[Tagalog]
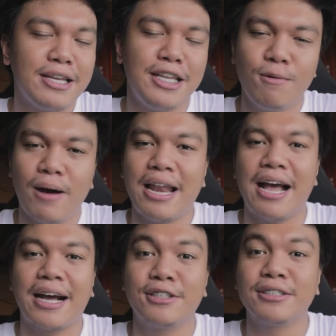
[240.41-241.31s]

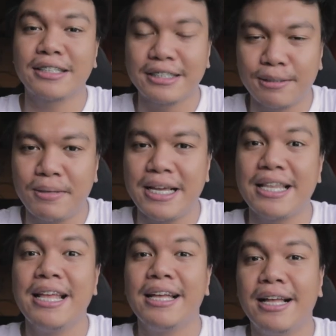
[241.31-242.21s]
maniniwala agad sa
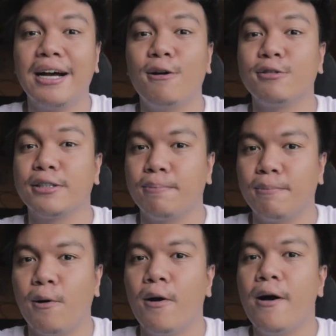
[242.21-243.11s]
sasabihin ng kausap
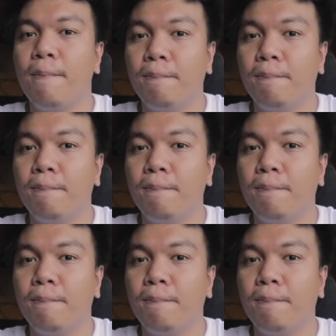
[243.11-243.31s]
mo.